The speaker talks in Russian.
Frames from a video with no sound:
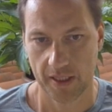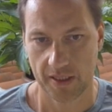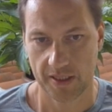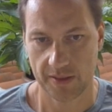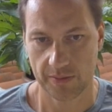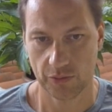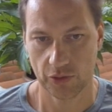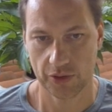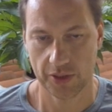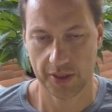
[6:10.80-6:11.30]

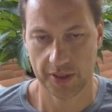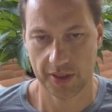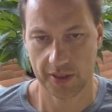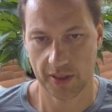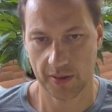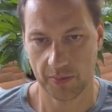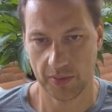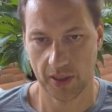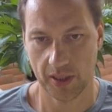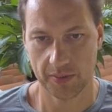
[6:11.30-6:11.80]
Смотрите
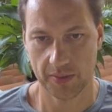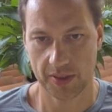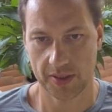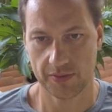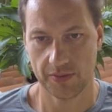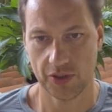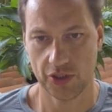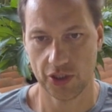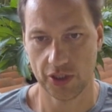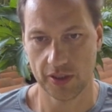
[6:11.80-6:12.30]
на пламя
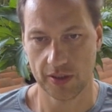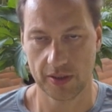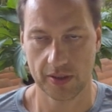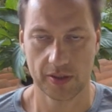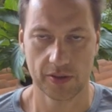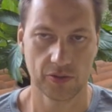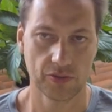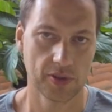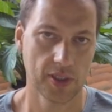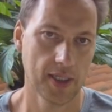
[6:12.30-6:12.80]
свечи.
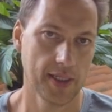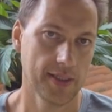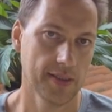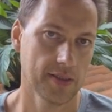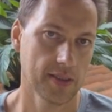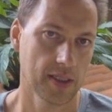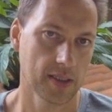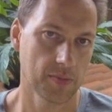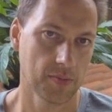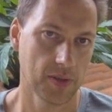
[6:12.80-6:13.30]

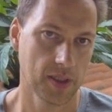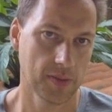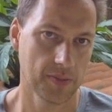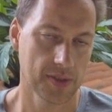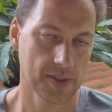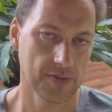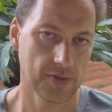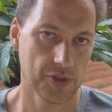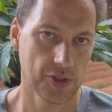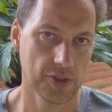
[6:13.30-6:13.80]
Удаление от
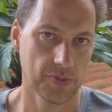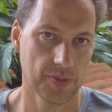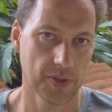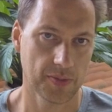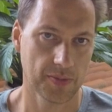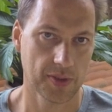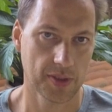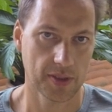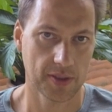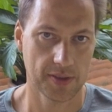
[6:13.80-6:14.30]
пламя свечи
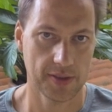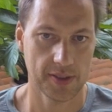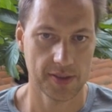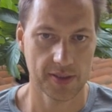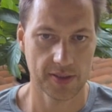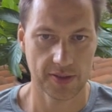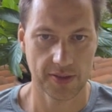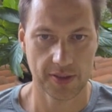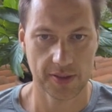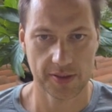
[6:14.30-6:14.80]
примерно
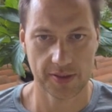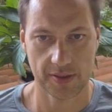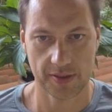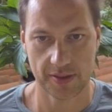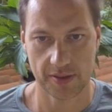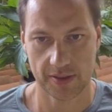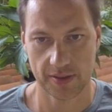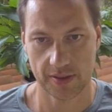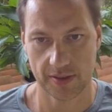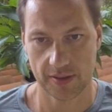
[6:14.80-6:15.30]
10-30
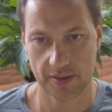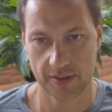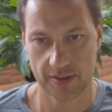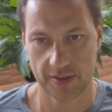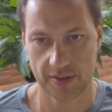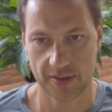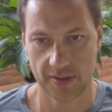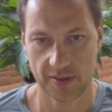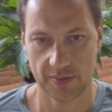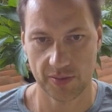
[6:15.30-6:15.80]
э,
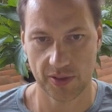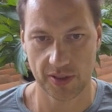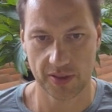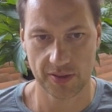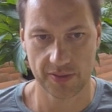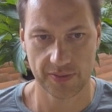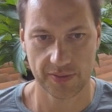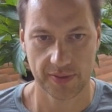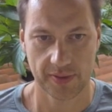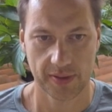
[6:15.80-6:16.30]

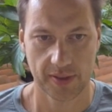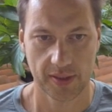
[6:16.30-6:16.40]
сантиметров.